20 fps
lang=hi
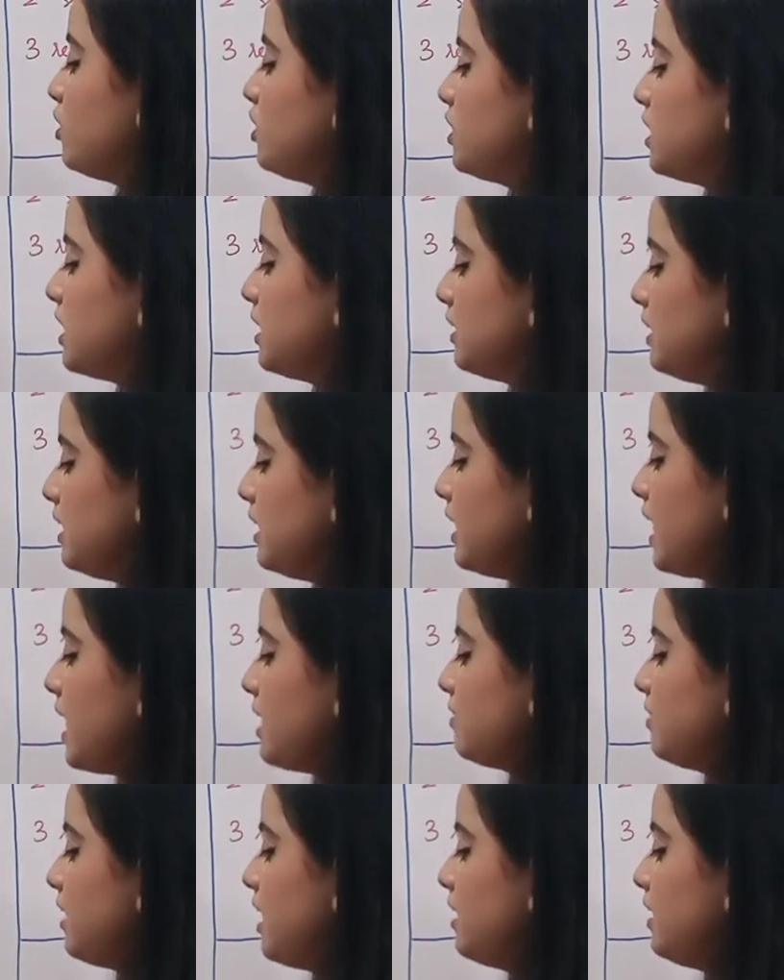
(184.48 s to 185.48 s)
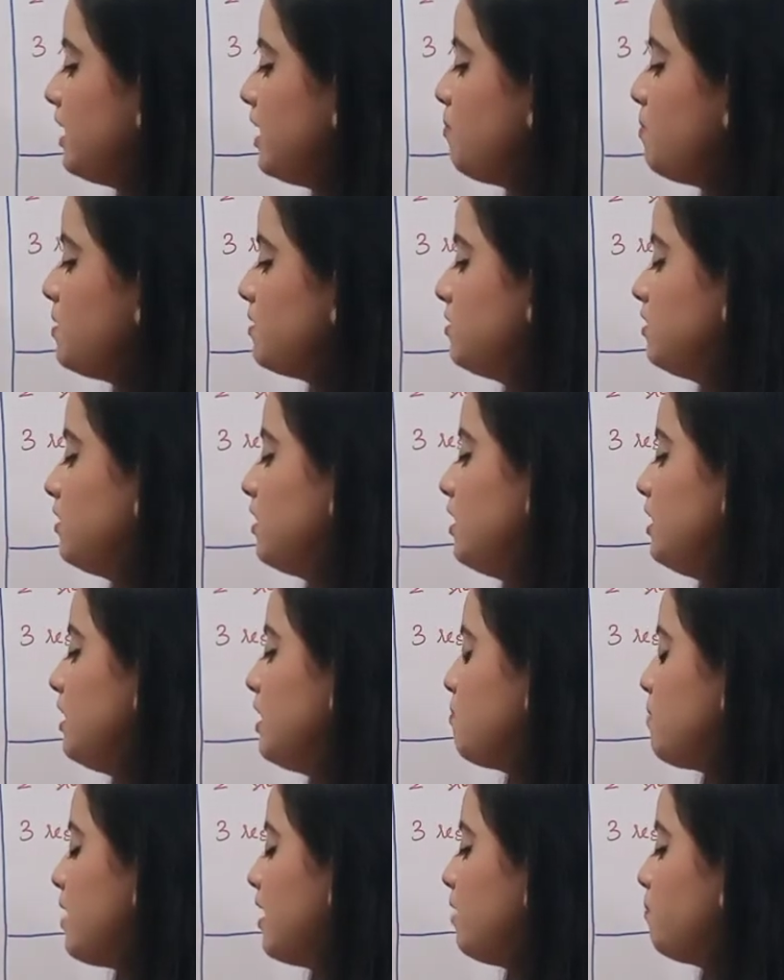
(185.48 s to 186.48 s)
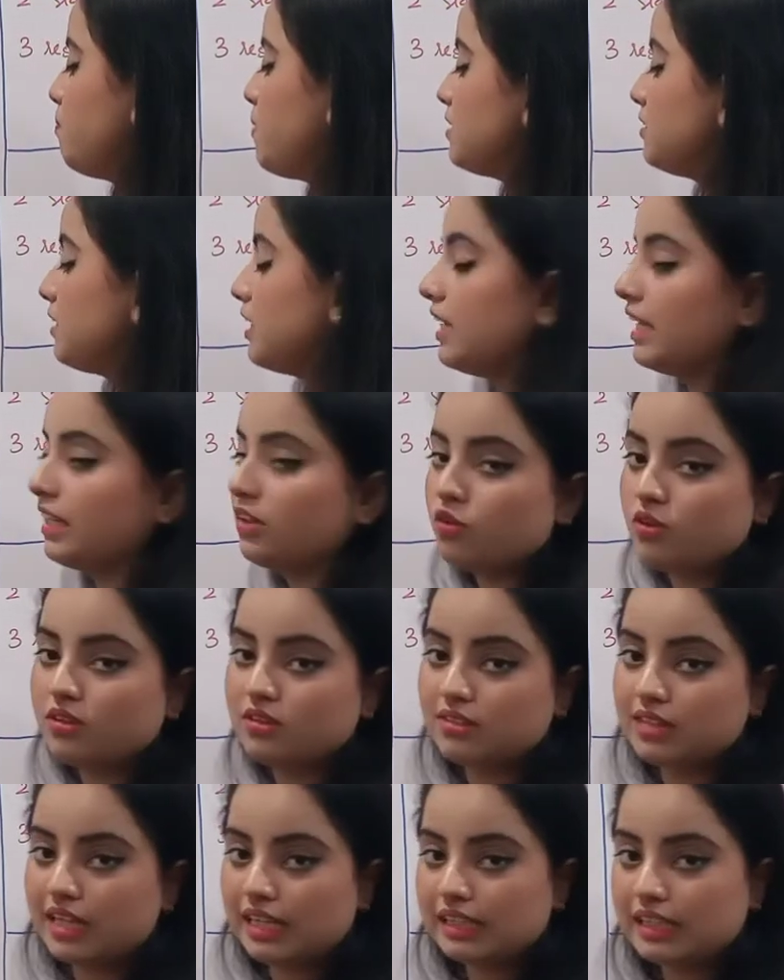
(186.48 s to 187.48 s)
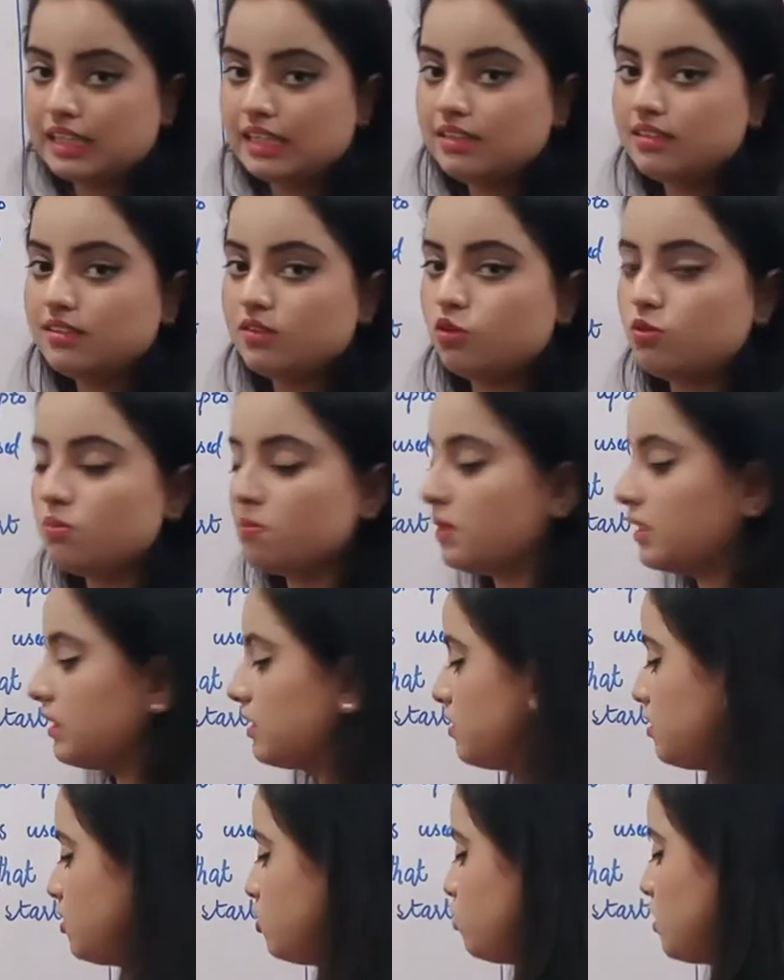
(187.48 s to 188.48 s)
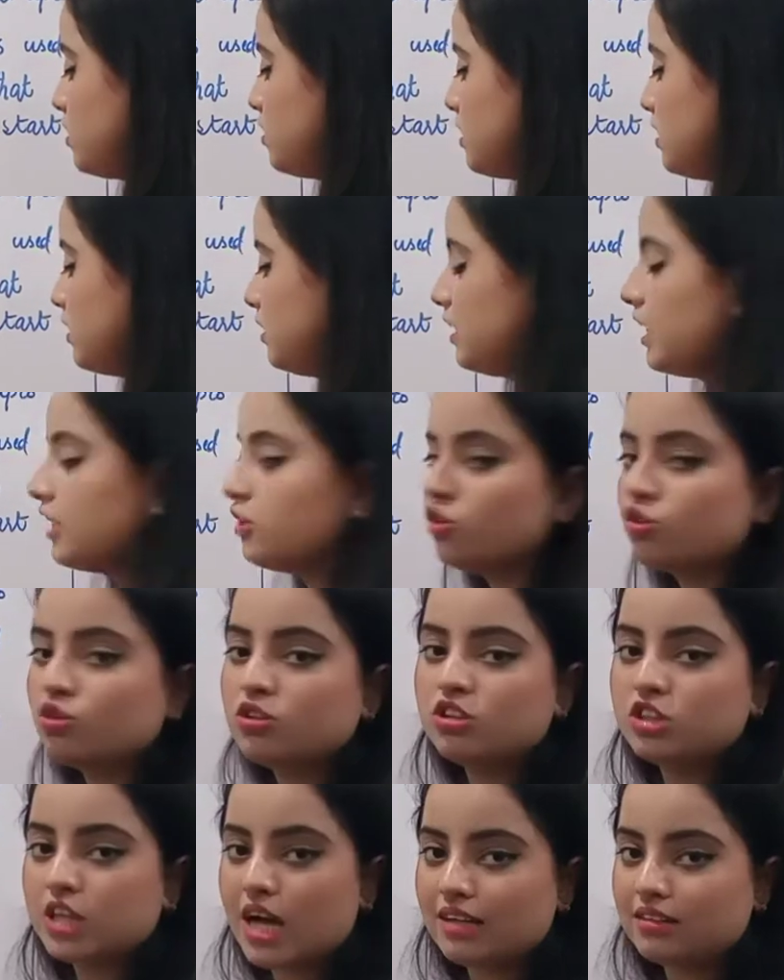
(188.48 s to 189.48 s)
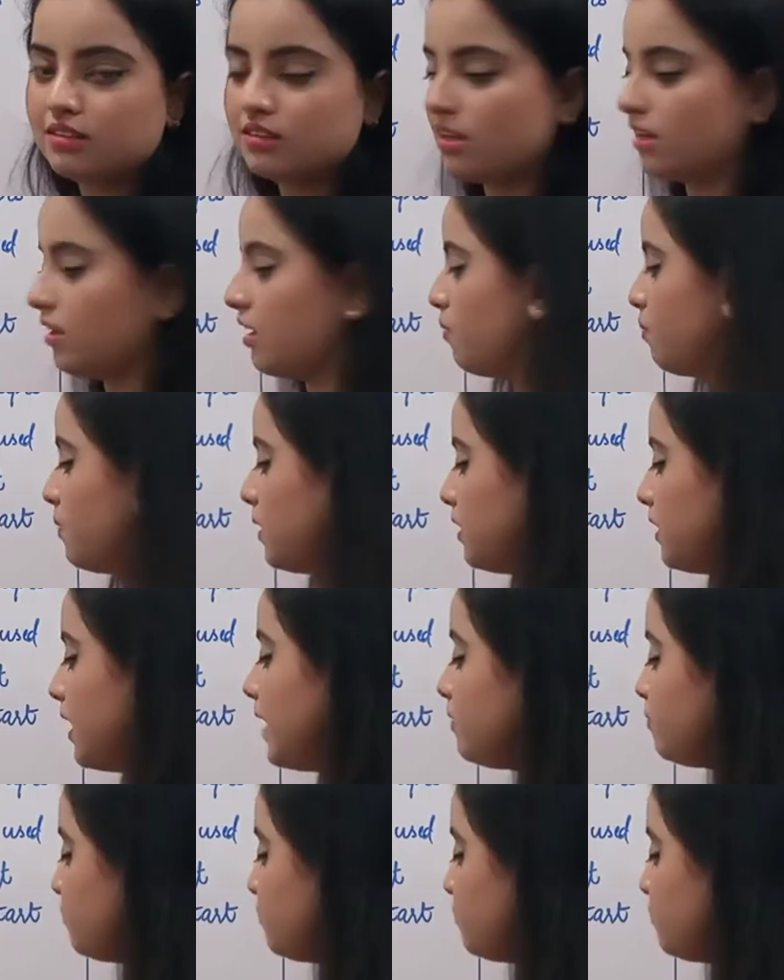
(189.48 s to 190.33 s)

वॉच चलती कैसे है ये बेसिक बेसिकली हमारे पास इलेक्ट्रिक सेल की मदद से जो है चलती है जिनको चार्ज करना पड़ता